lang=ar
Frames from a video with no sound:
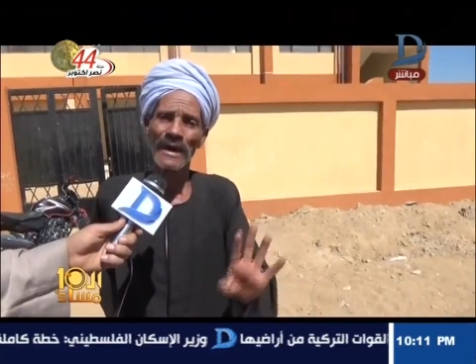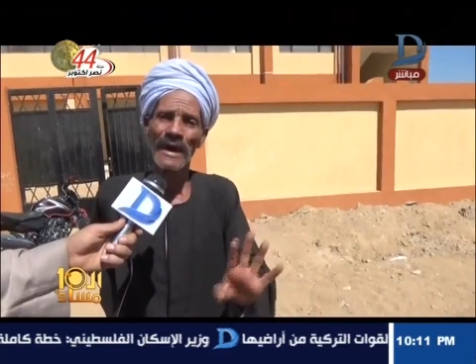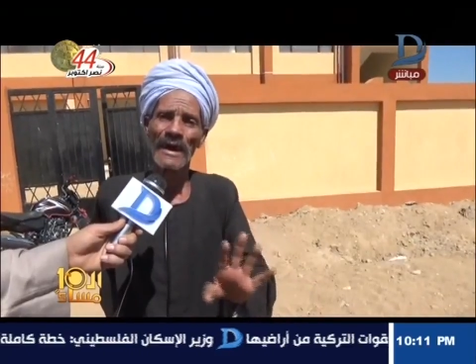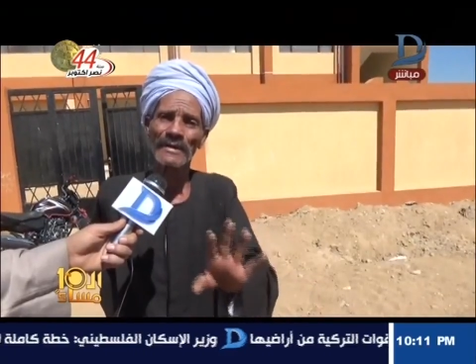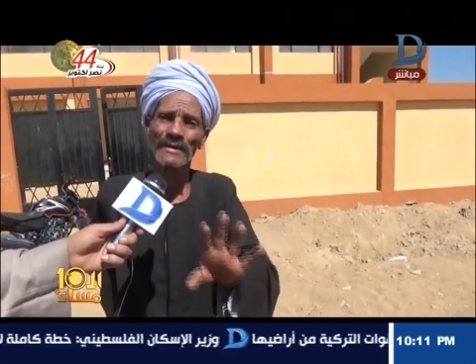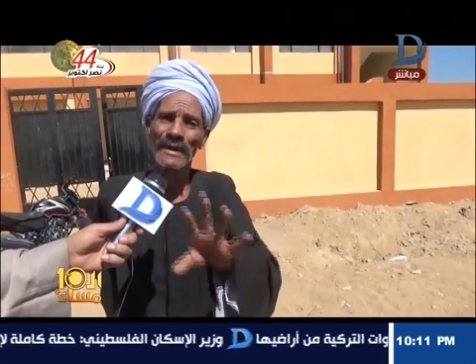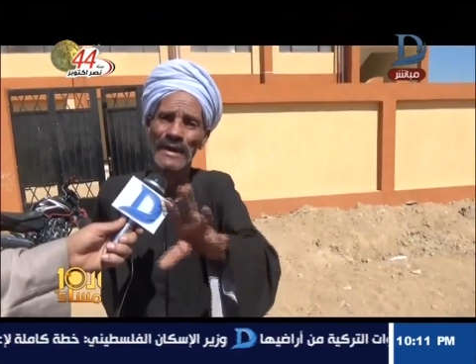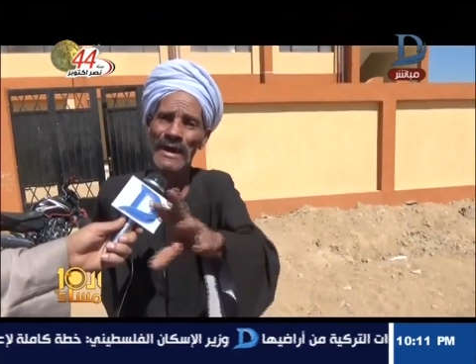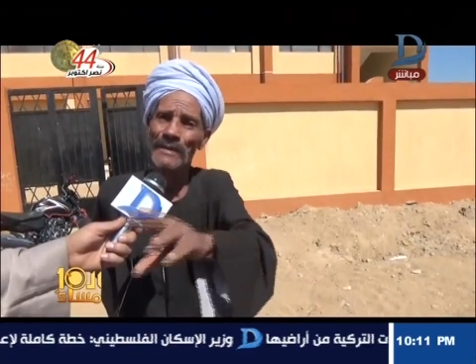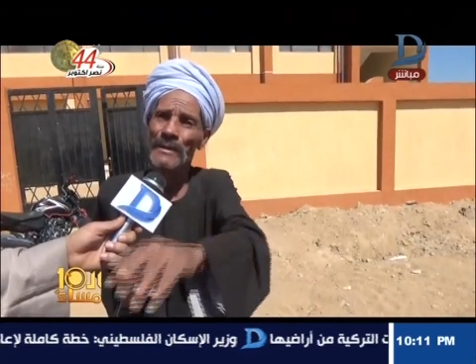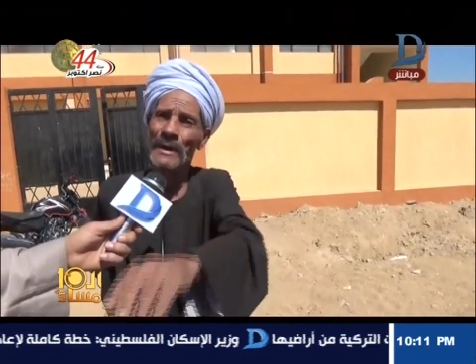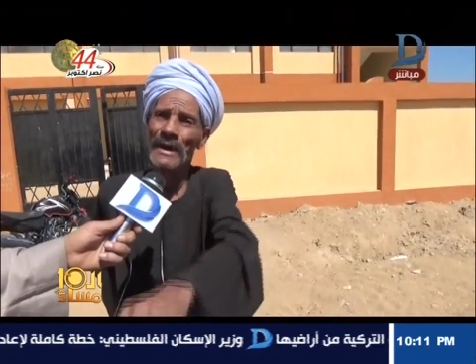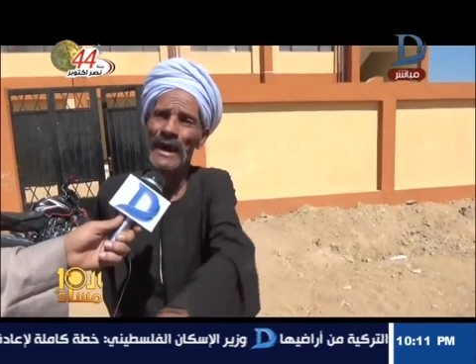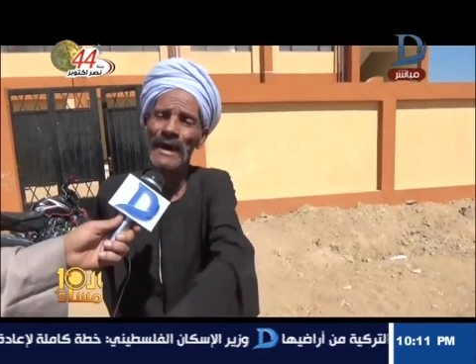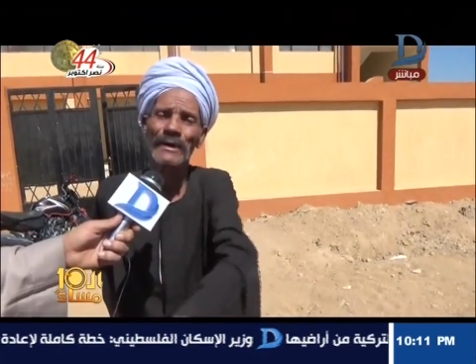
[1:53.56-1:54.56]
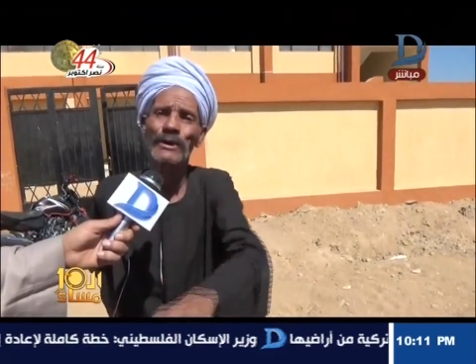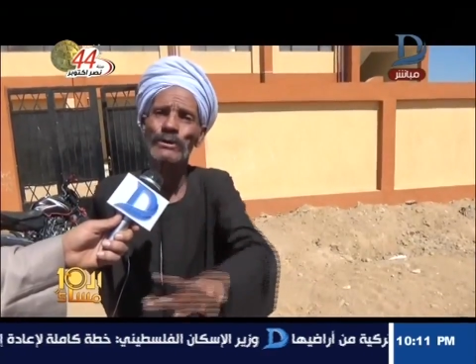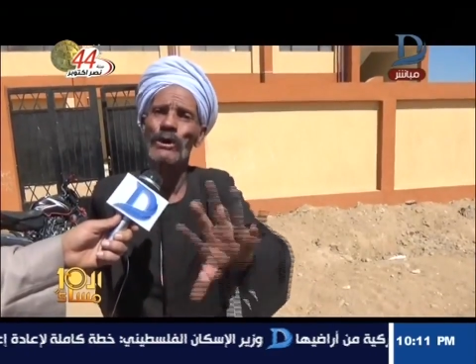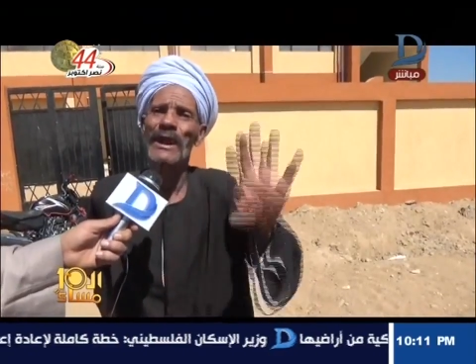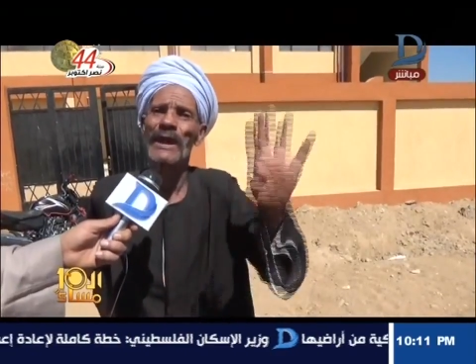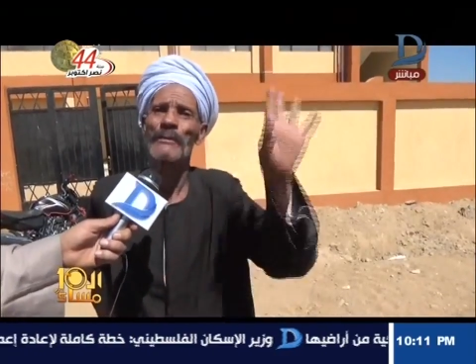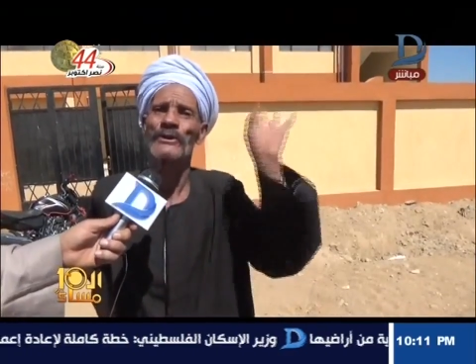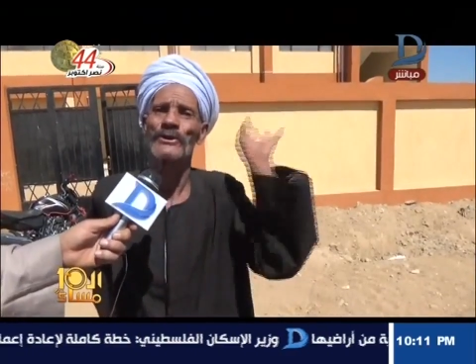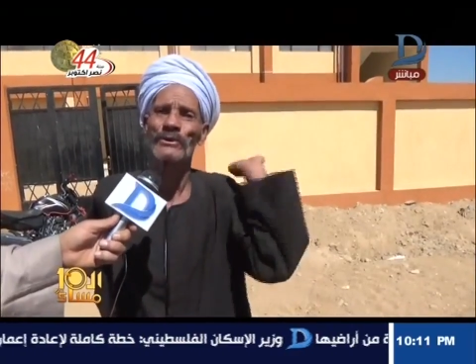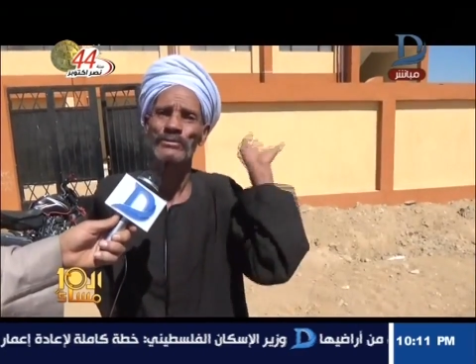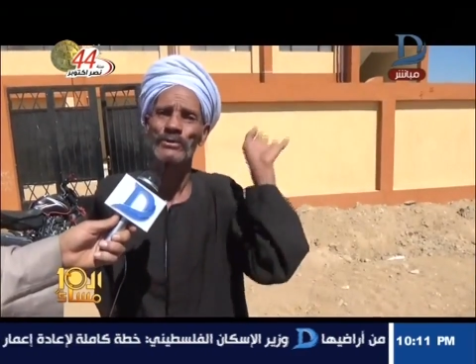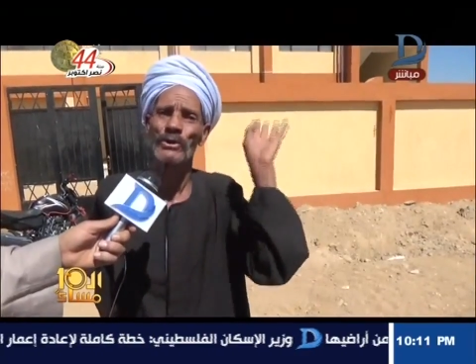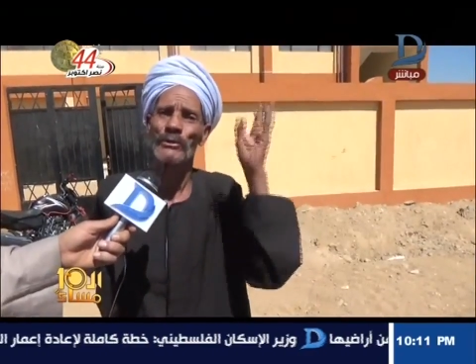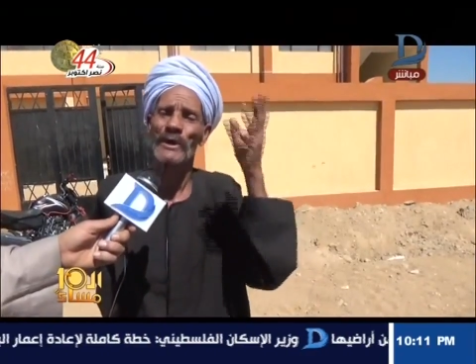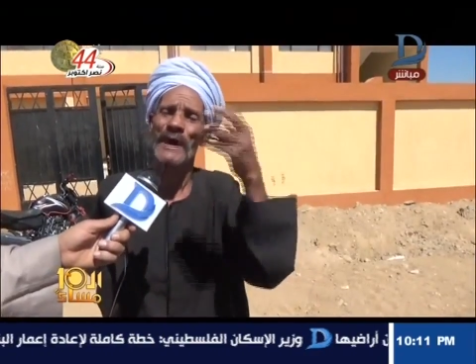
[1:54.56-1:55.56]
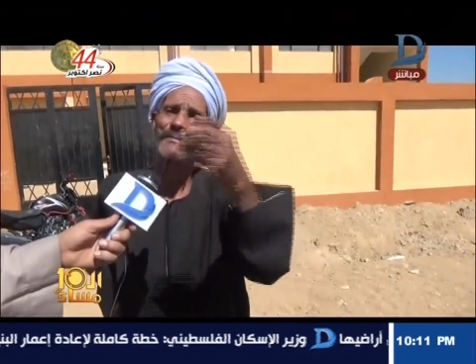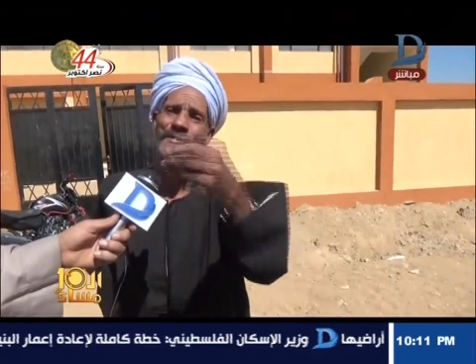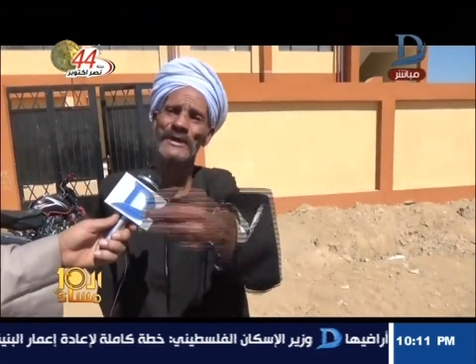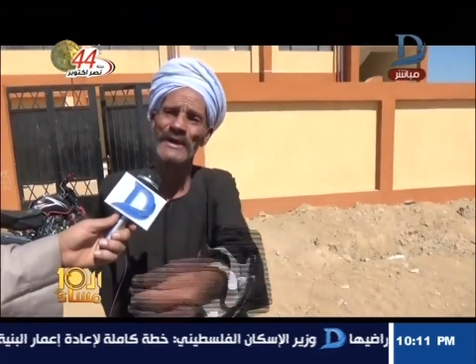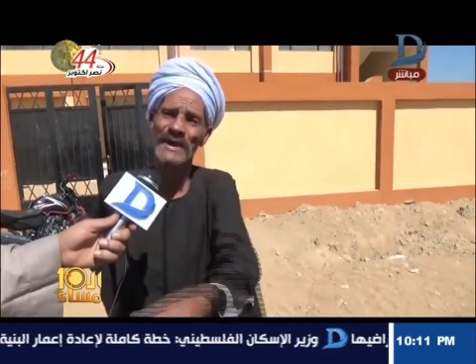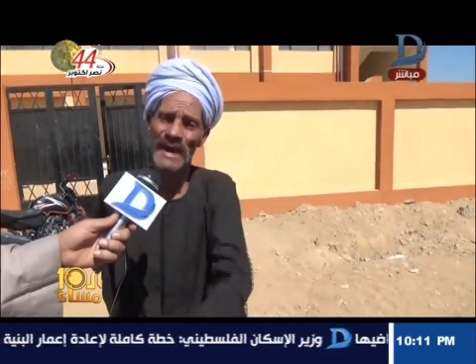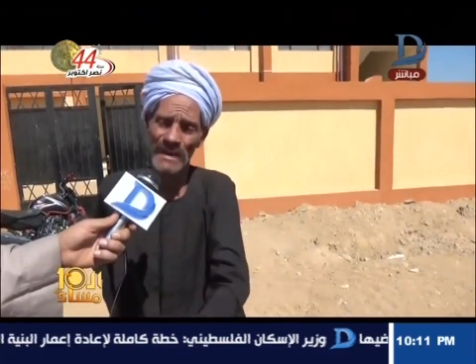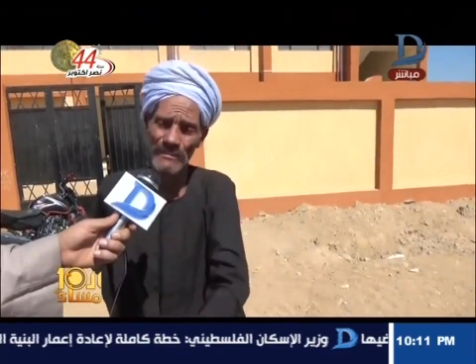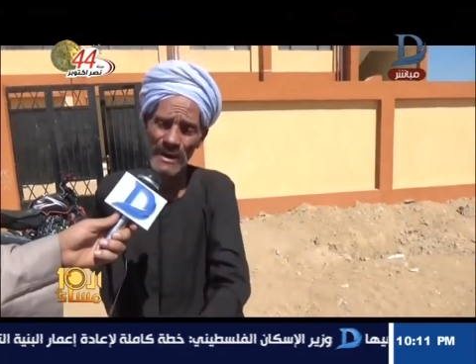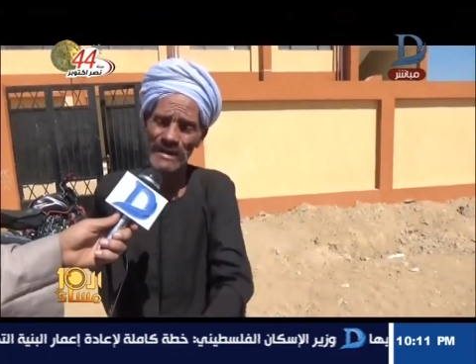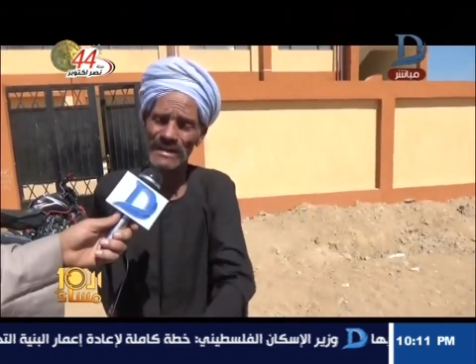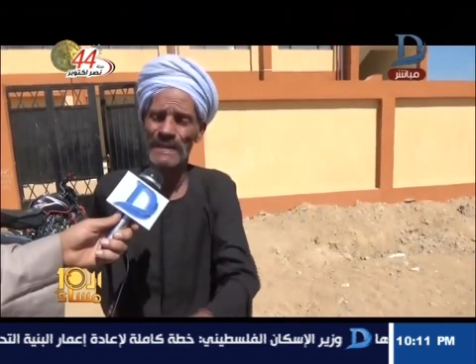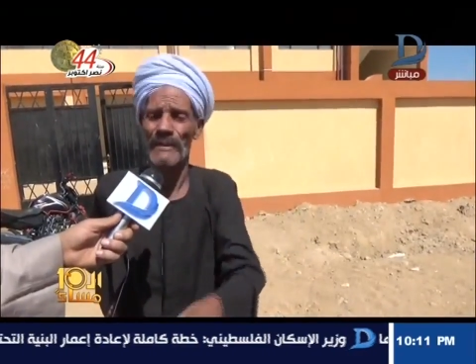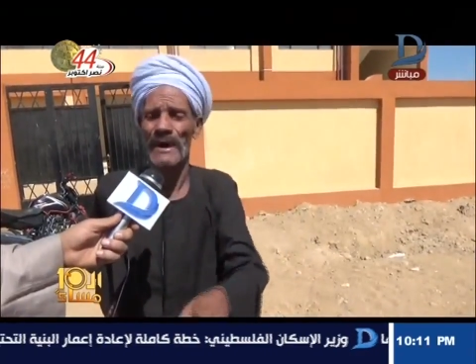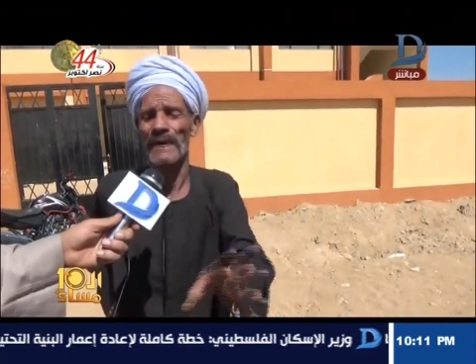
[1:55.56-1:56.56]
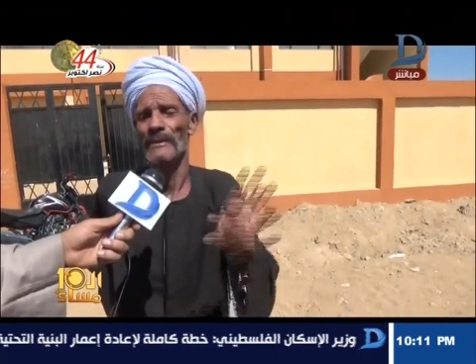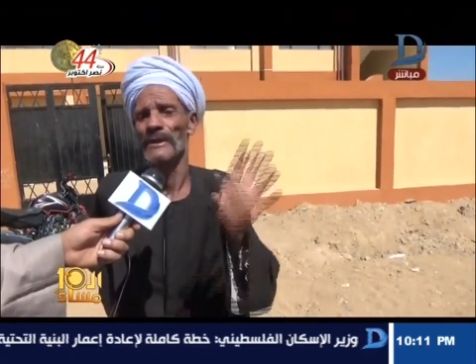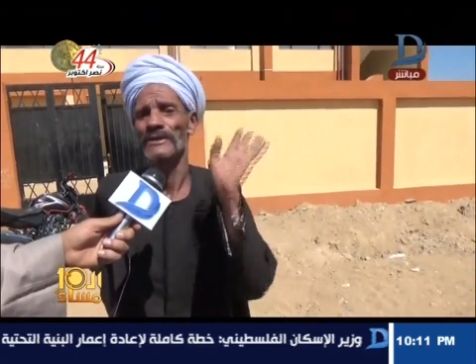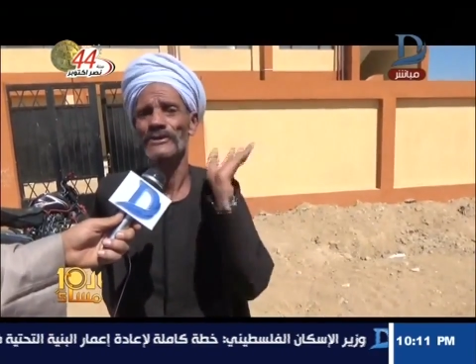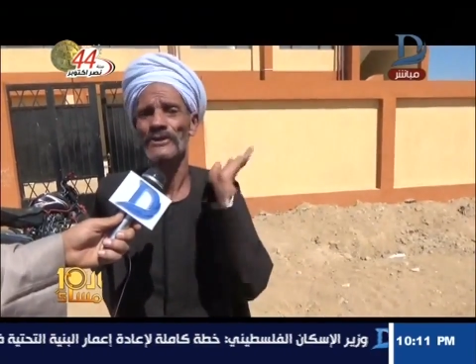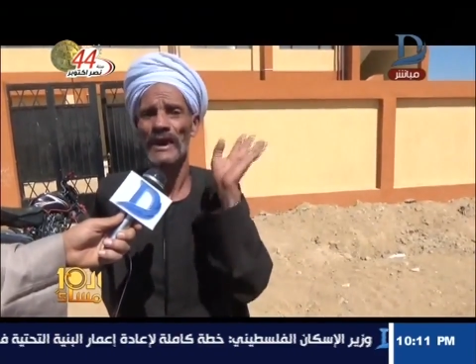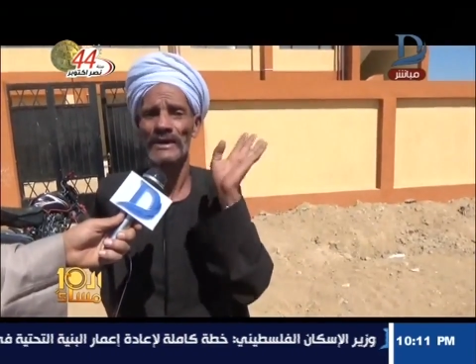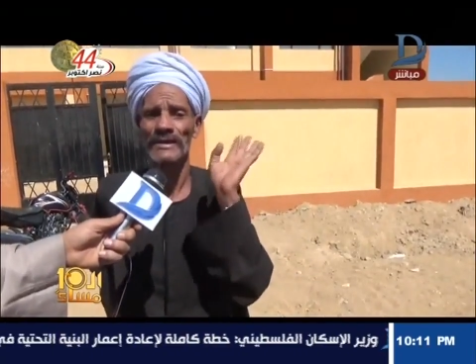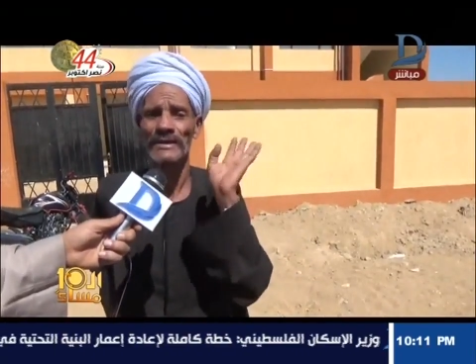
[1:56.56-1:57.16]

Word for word: يعني لا بيعقط ولا بيجي يا ابني ايه عملت ما عملتش